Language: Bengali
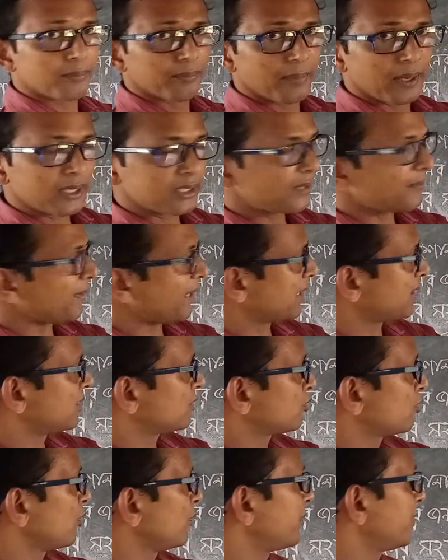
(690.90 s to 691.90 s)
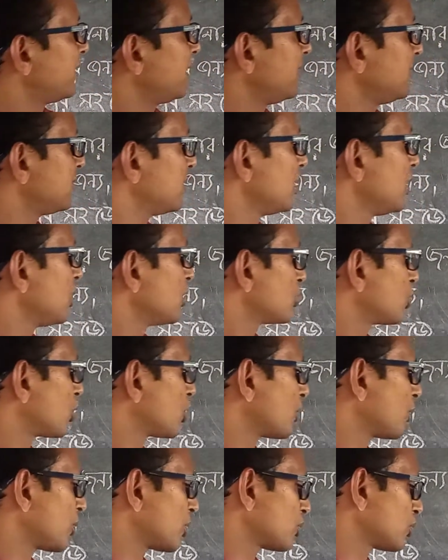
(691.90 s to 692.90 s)
বাড়িতে প্র্যাকটিস করবে ঠিক আছে
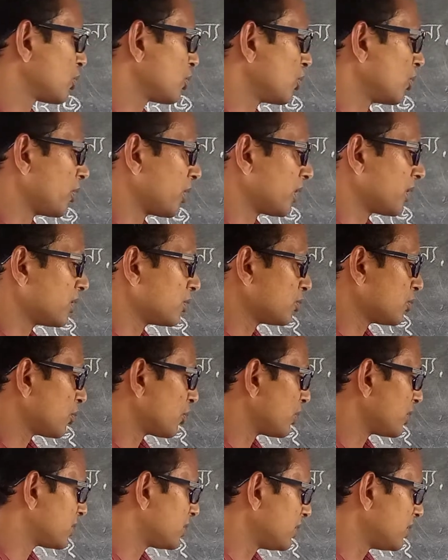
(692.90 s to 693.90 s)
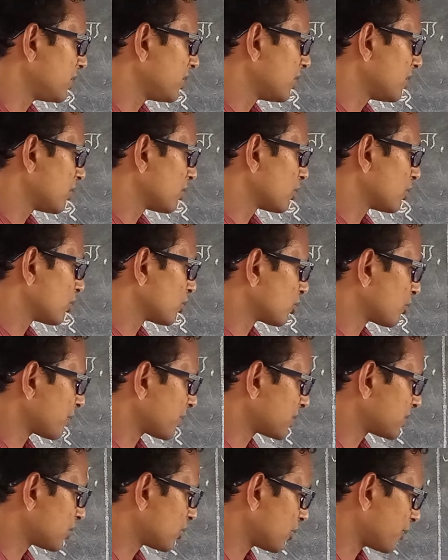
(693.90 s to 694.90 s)
ছোট প্রশ্নগুলো অনেক কিছু রয়েছে তো
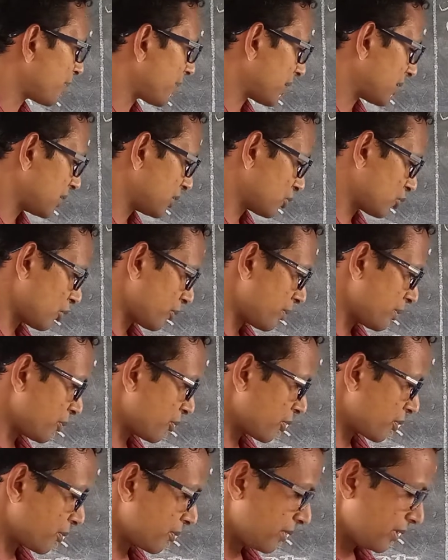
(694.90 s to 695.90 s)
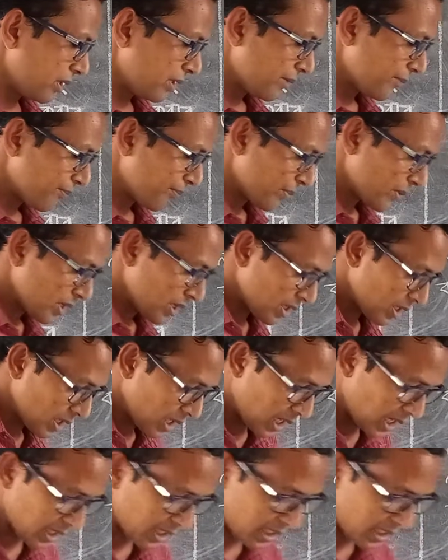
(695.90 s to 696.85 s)
তোমরা সেগুলো প্র্যাকটিস করবে মোটামুটি আর